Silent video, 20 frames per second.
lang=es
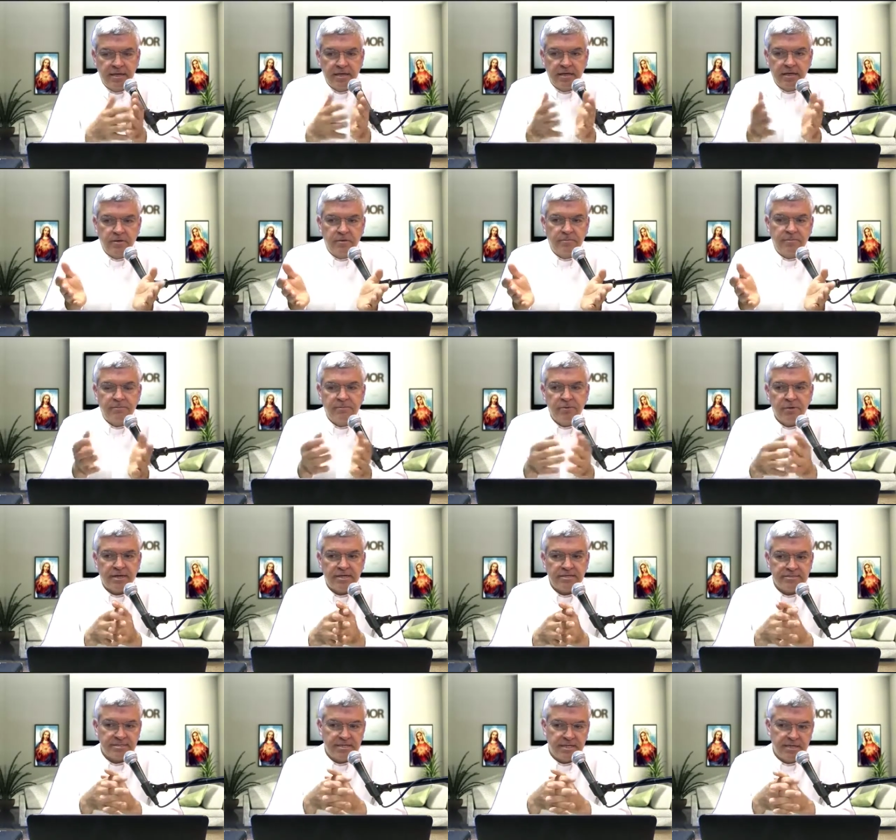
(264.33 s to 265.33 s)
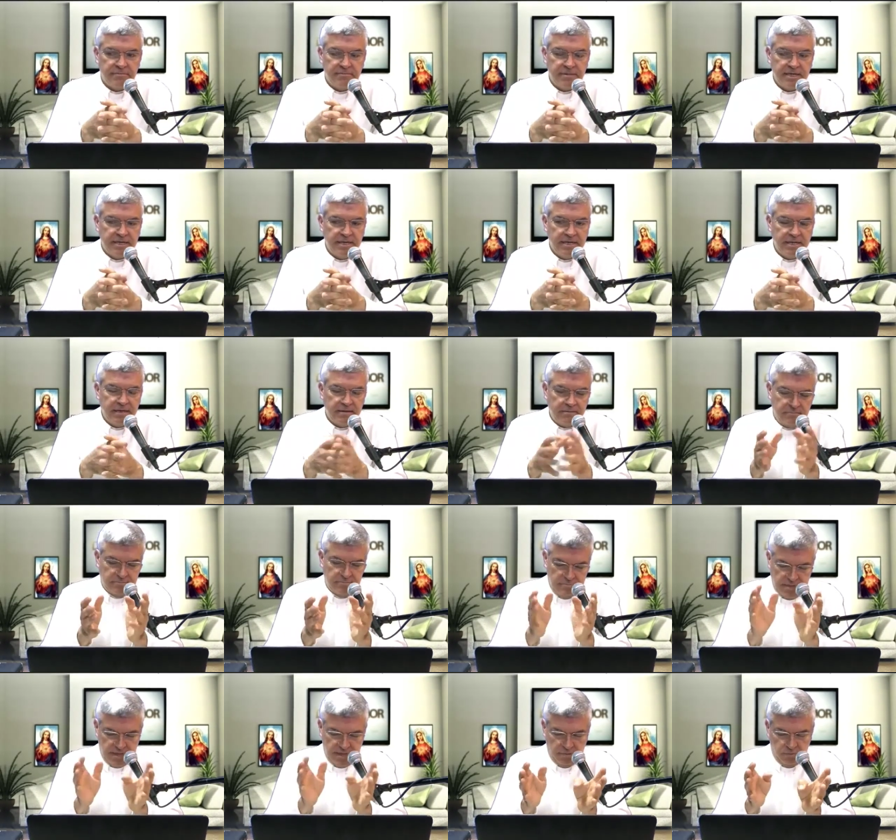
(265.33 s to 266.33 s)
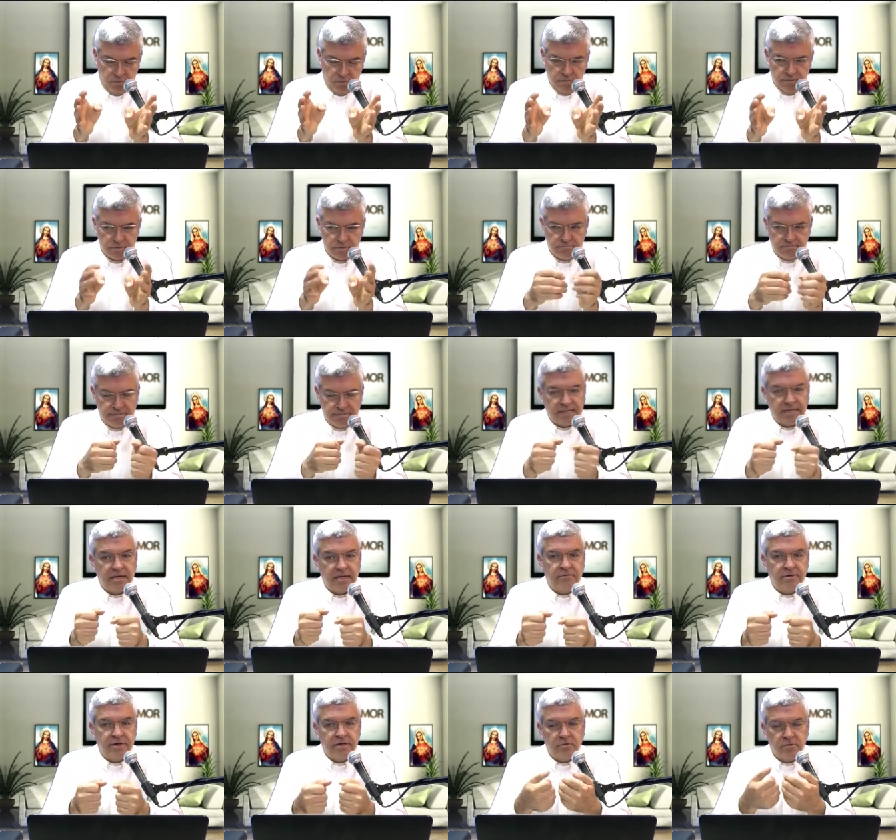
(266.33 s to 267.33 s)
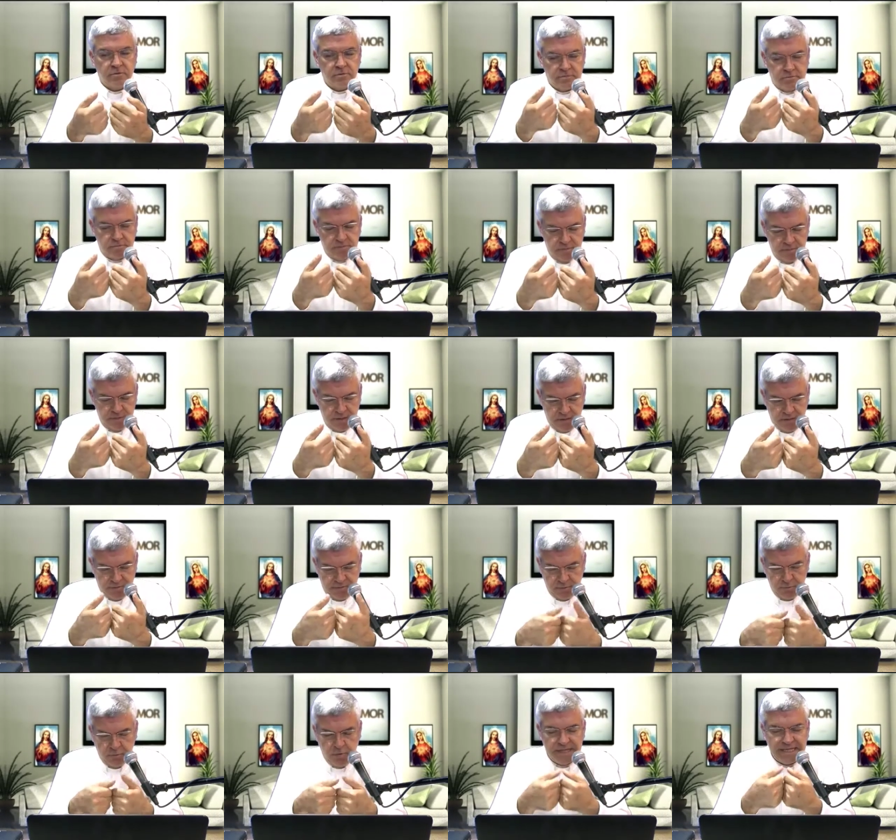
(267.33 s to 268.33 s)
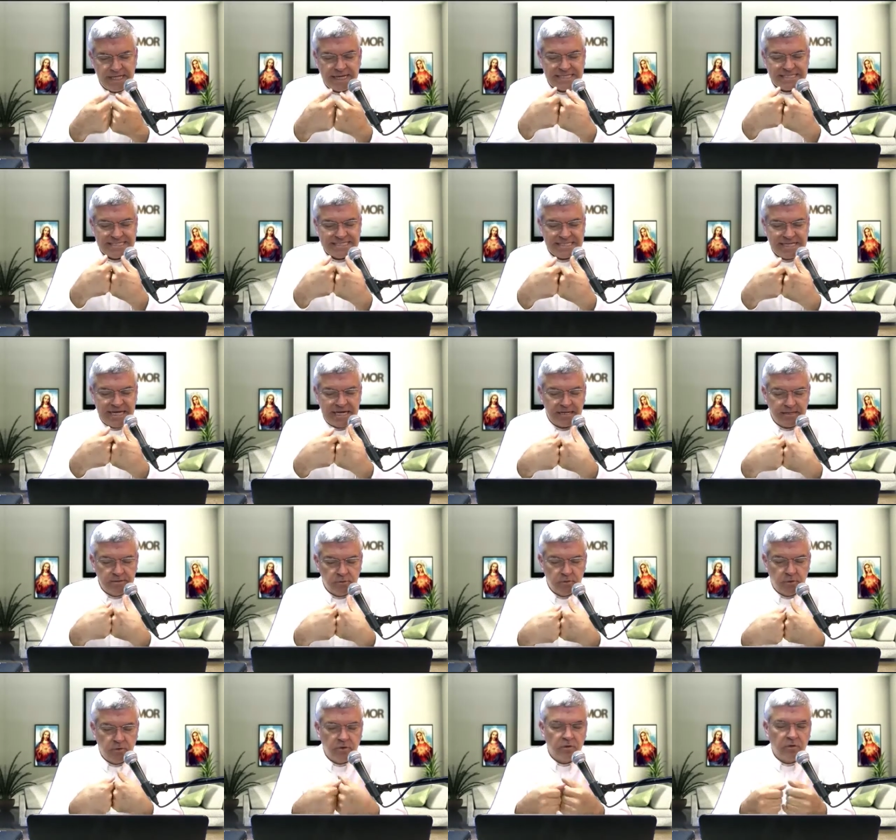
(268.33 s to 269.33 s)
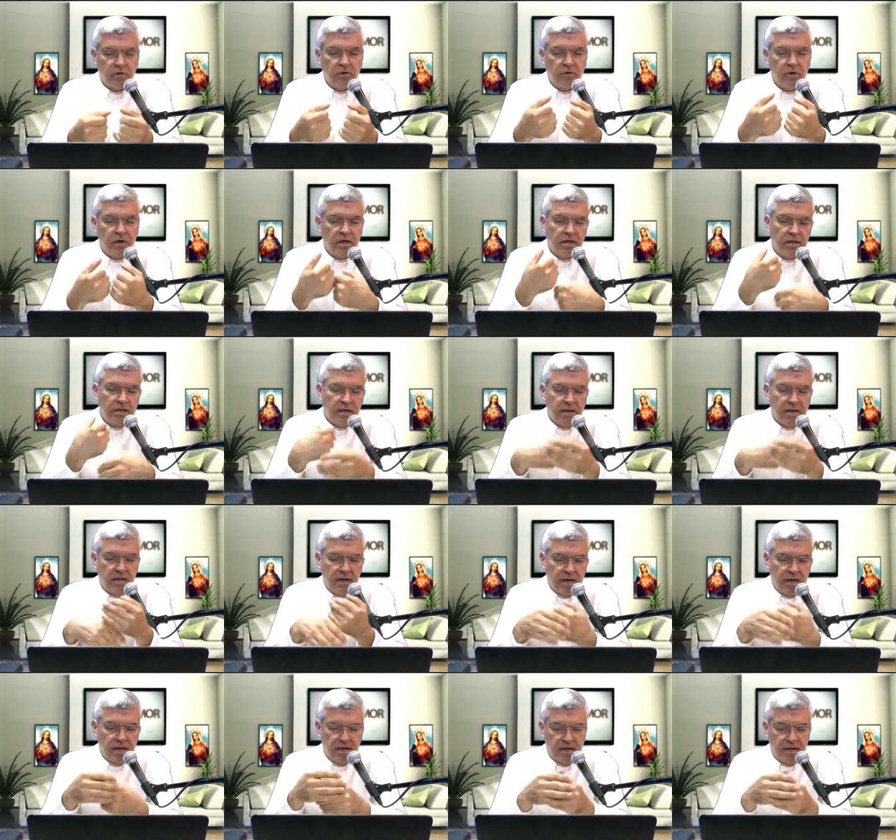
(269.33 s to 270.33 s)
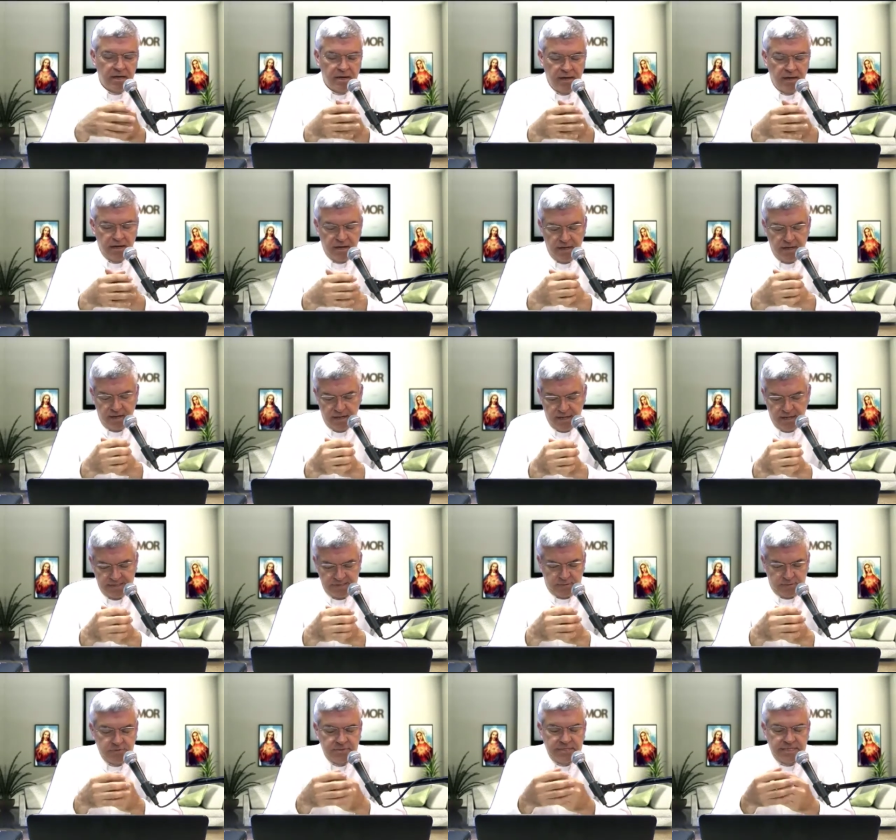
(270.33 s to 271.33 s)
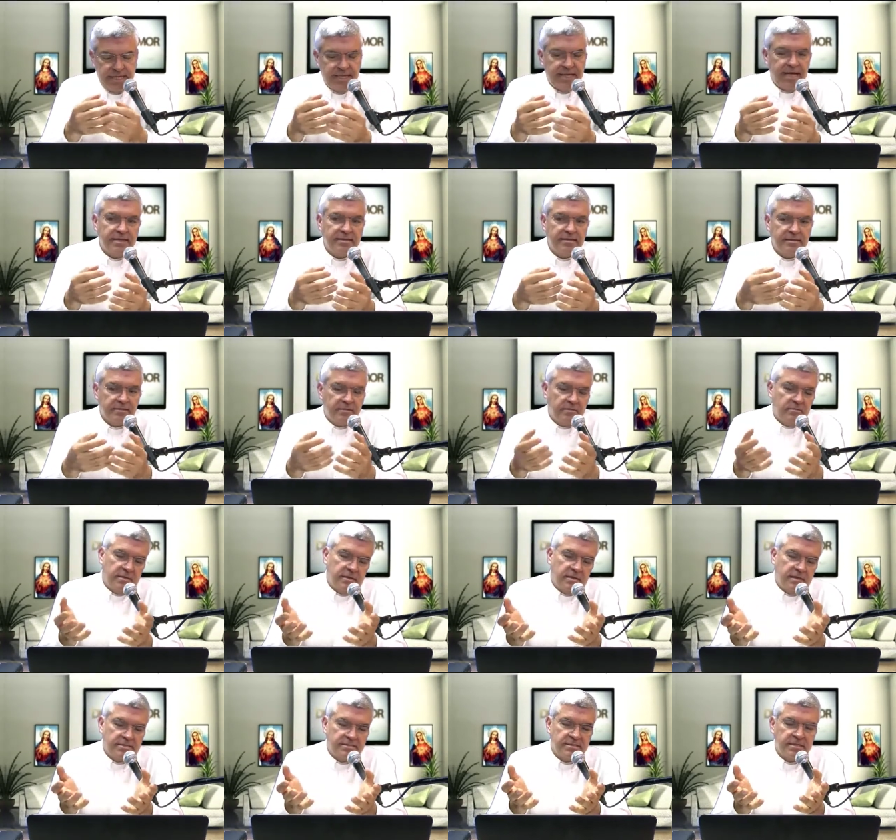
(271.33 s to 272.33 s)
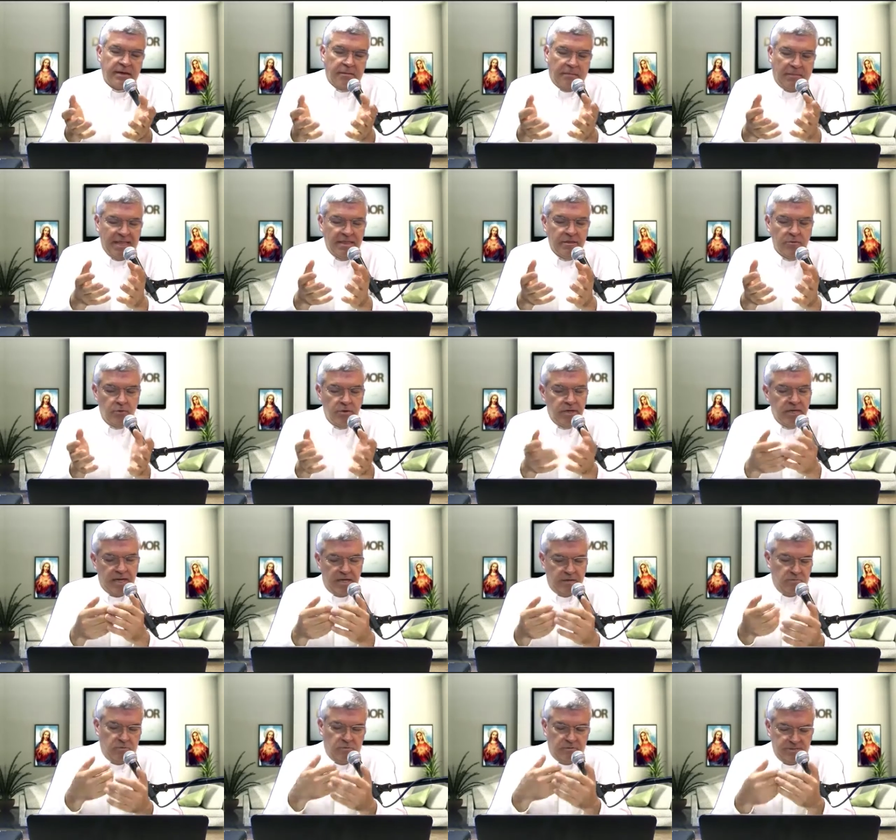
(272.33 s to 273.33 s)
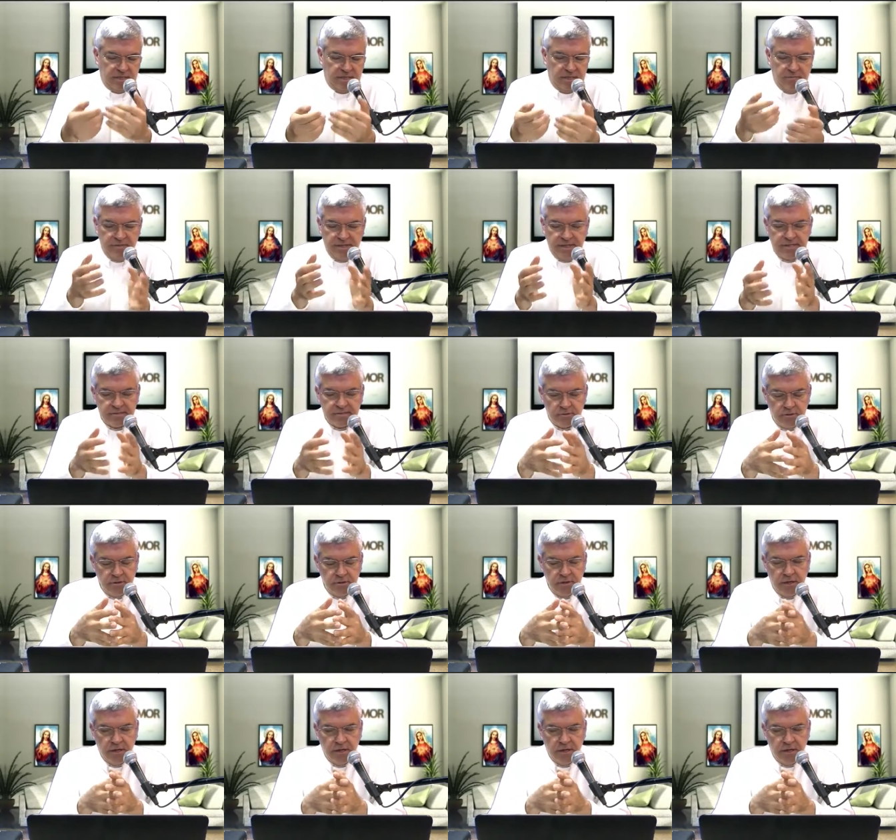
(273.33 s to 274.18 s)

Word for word: Lo primero que haces en la mañana, algunos van al baño, evacúan, sacan todo lo, la, suciedad, el excremento, que ya no sirve eso,